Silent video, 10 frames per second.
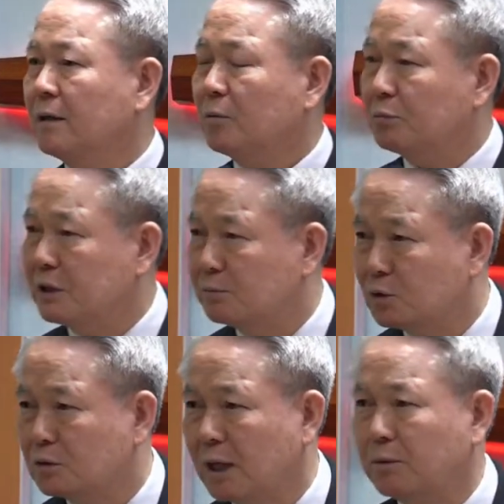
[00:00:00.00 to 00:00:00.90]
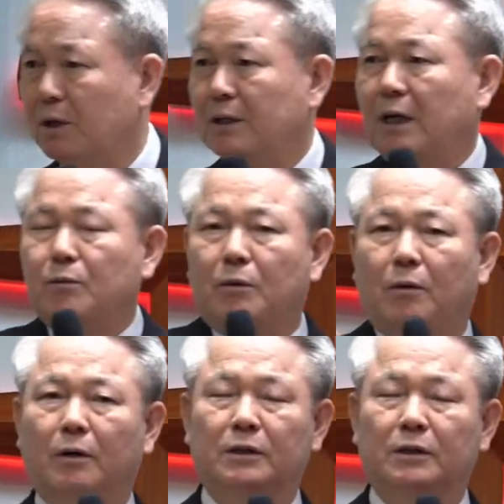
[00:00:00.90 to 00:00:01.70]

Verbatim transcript: 믿음도 나보다 낫고,